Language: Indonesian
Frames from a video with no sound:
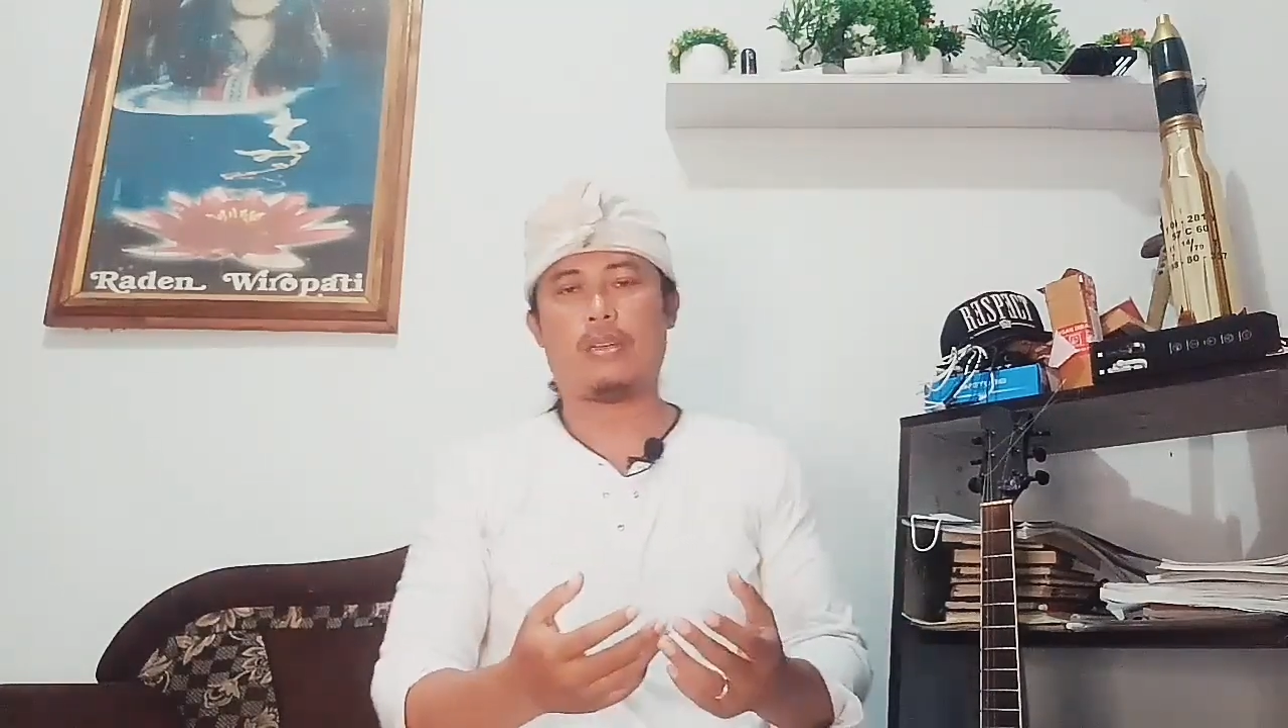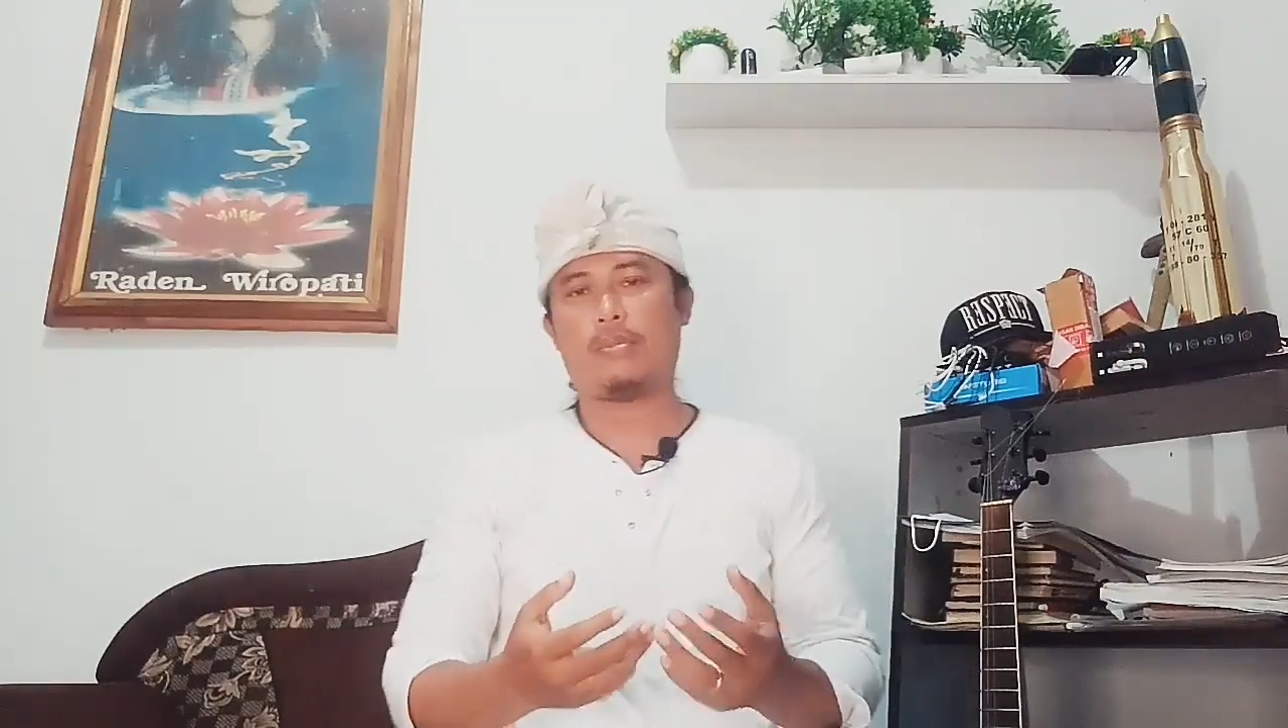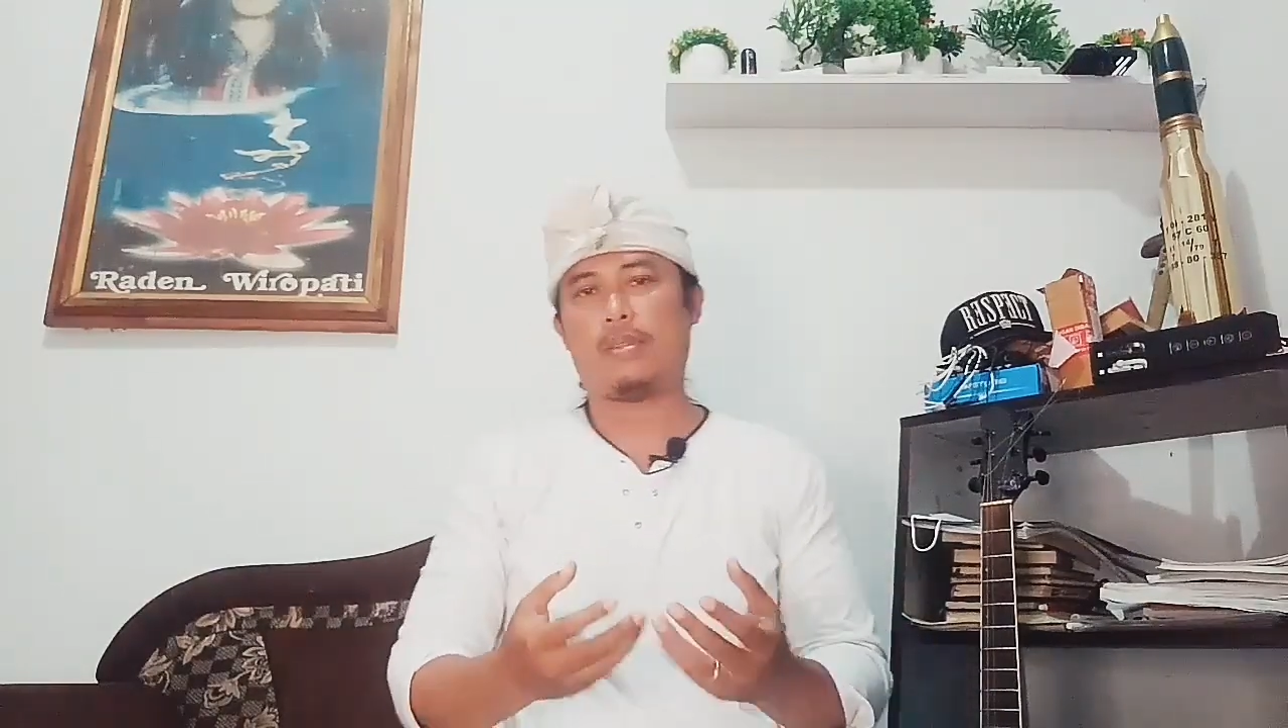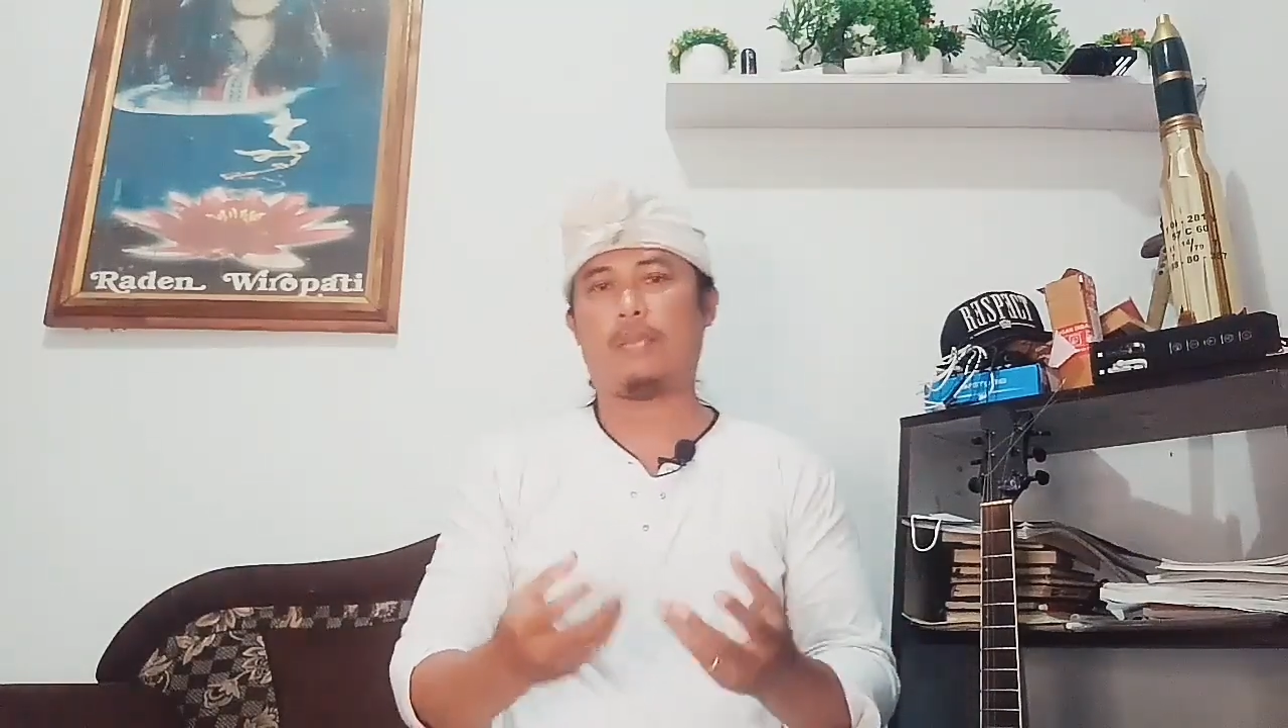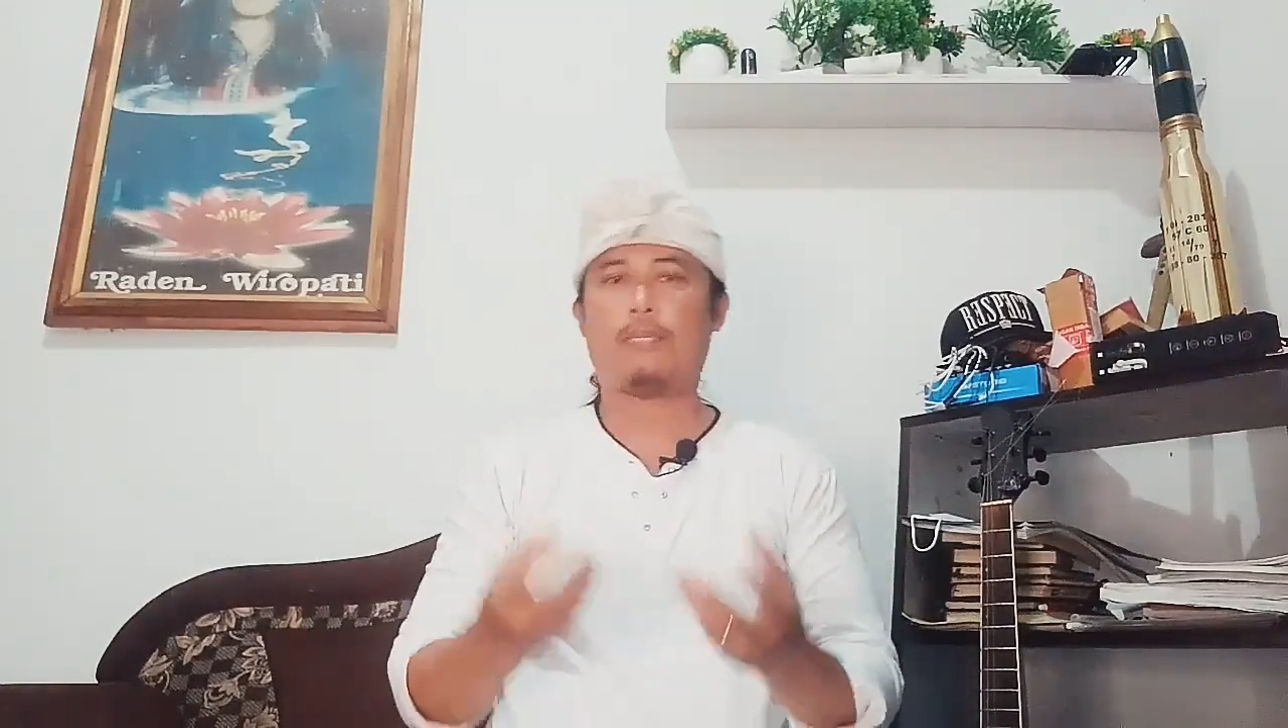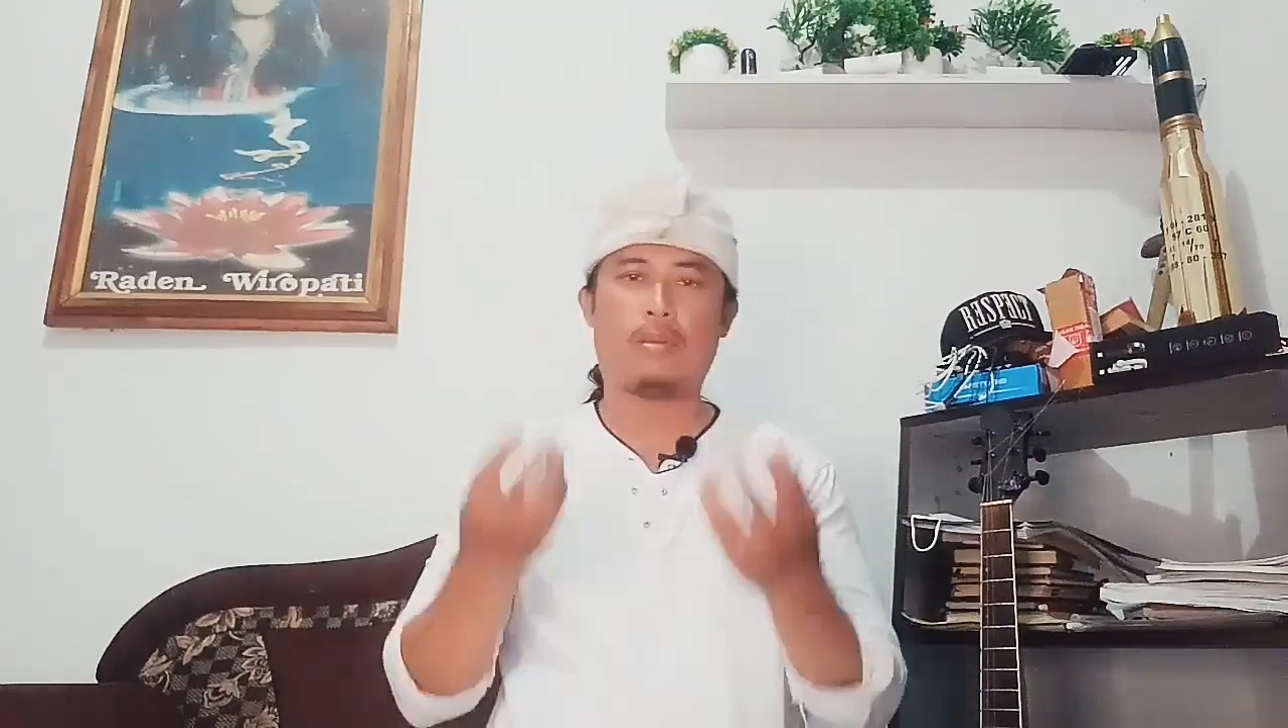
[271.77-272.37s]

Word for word: apa namanya